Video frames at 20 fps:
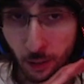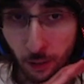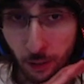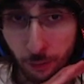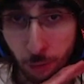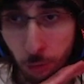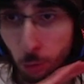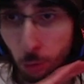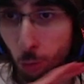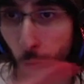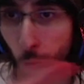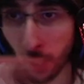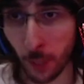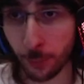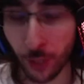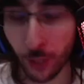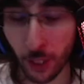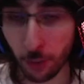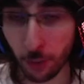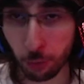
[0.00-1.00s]
faut que tu sois
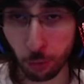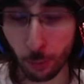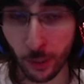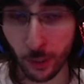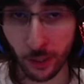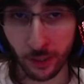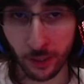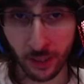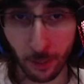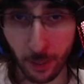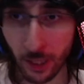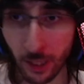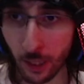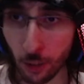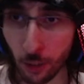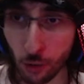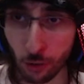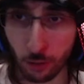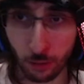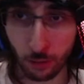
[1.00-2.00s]
apte à l'assumer. T'as mis de
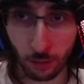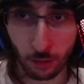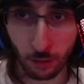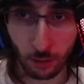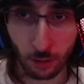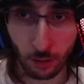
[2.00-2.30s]
l'argent,